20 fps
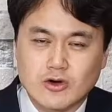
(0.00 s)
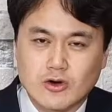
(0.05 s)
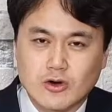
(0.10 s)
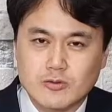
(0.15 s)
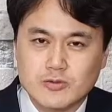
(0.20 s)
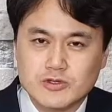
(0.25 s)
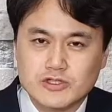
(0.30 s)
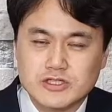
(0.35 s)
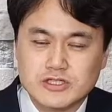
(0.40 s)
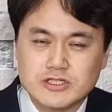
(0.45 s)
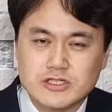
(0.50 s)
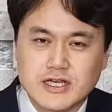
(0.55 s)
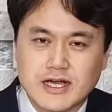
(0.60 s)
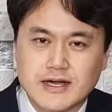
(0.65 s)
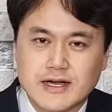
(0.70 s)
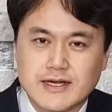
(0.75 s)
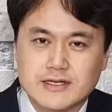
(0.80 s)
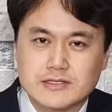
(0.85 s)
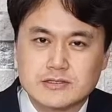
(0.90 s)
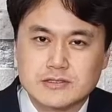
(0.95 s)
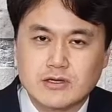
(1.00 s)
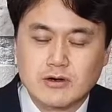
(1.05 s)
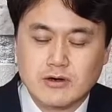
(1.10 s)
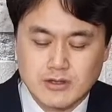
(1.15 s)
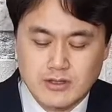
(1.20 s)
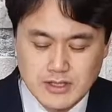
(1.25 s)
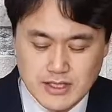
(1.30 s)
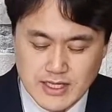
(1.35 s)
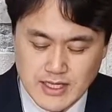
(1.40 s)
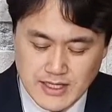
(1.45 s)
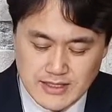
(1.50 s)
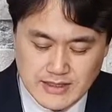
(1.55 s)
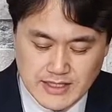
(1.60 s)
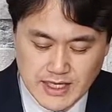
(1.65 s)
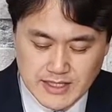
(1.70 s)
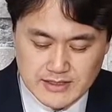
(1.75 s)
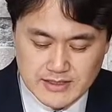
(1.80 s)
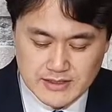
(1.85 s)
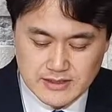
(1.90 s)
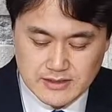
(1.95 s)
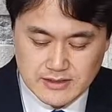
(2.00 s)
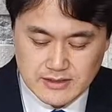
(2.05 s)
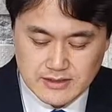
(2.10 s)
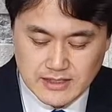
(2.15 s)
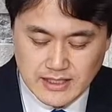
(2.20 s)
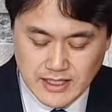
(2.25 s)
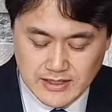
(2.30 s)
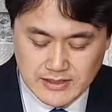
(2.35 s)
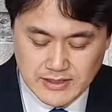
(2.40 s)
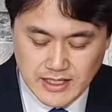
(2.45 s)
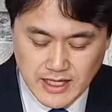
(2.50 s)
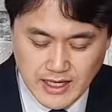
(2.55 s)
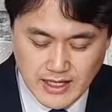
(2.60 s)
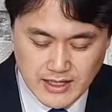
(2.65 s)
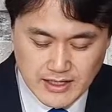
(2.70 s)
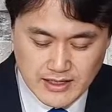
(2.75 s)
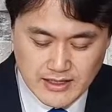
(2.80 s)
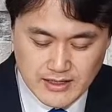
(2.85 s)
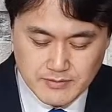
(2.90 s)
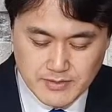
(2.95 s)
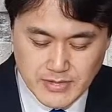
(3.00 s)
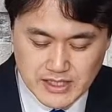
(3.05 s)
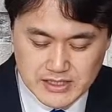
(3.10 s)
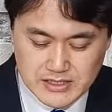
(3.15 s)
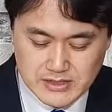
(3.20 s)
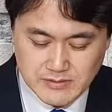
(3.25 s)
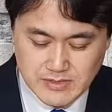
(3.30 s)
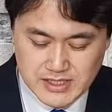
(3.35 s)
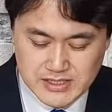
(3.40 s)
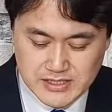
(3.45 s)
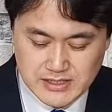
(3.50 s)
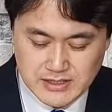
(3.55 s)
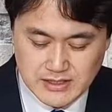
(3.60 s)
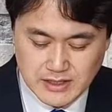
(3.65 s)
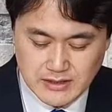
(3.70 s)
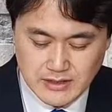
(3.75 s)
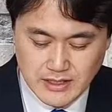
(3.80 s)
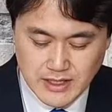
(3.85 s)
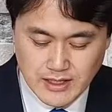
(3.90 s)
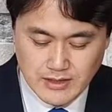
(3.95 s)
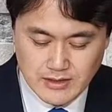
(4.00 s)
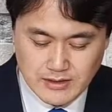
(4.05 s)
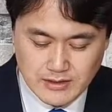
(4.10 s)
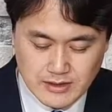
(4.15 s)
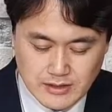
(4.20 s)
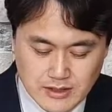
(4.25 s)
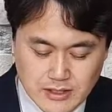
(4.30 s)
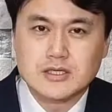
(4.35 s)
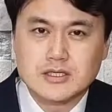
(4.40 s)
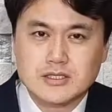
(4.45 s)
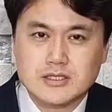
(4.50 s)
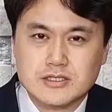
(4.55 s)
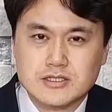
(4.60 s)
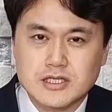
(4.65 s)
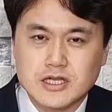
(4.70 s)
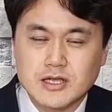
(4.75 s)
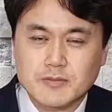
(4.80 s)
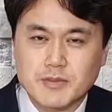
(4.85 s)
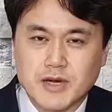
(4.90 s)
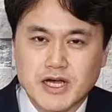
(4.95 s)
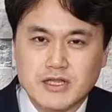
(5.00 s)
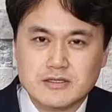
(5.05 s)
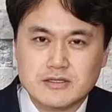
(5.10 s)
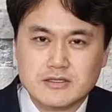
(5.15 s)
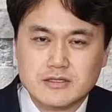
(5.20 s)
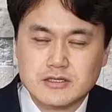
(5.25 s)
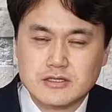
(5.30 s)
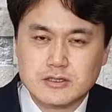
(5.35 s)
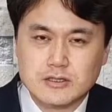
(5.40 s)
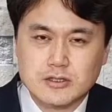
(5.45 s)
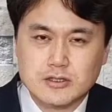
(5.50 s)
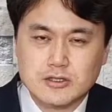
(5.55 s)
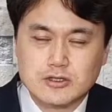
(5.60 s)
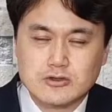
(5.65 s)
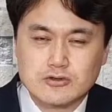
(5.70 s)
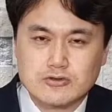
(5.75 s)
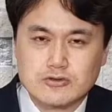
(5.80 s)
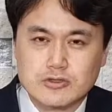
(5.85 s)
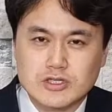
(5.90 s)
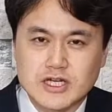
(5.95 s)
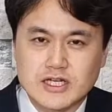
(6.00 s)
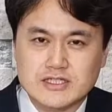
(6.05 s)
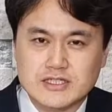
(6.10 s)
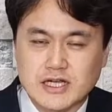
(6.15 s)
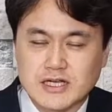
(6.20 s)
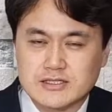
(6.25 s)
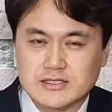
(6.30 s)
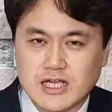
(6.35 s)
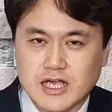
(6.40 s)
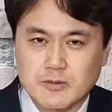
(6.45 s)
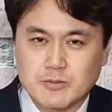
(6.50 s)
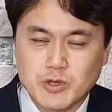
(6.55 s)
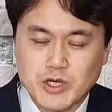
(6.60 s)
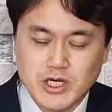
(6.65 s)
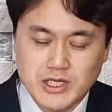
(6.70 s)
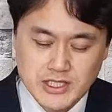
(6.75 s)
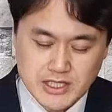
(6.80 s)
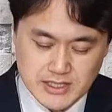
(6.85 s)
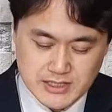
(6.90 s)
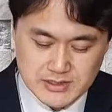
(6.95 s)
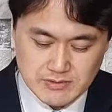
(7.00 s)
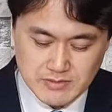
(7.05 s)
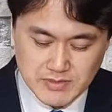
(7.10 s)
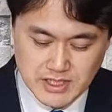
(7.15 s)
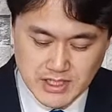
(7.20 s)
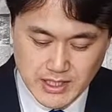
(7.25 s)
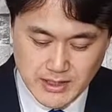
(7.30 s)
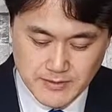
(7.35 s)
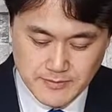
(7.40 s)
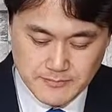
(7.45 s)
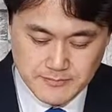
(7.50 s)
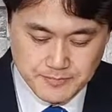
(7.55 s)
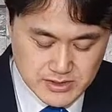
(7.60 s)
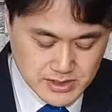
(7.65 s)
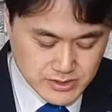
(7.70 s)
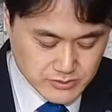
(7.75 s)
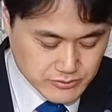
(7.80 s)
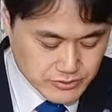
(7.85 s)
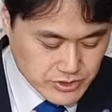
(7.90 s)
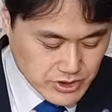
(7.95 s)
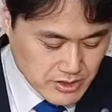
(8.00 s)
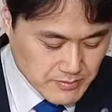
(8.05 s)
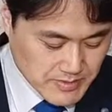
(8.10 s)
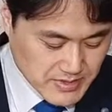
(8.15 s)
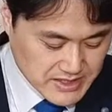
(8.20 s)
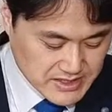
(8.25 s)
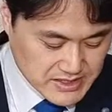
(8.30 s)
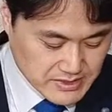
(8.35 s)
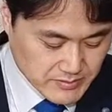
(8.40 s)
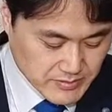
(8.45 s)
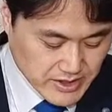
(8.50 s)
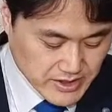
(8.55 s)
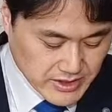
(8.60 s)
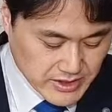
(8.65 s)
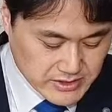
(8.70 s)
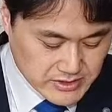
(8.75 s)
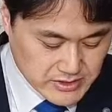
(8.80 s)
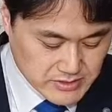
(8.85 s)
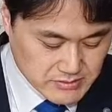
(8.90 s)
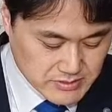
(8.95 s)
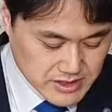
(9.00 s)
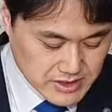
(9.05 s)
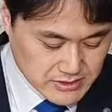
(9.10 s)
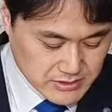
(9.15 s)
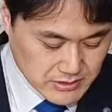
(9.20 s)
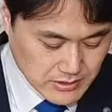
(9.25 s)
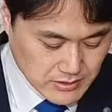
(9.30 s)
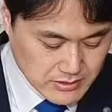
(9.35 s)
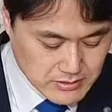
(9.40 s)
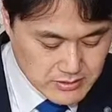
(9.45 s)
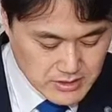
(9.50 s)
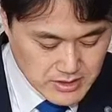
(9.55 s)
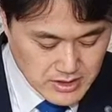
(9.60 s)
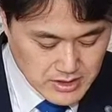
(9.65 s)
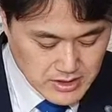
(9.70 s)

어부들을 향하여서 나를 따르라 말씀하실 때에 그들의 반응을 우리가 잘 살펴야 되겠습니다. 19절 말씀에 예수님께서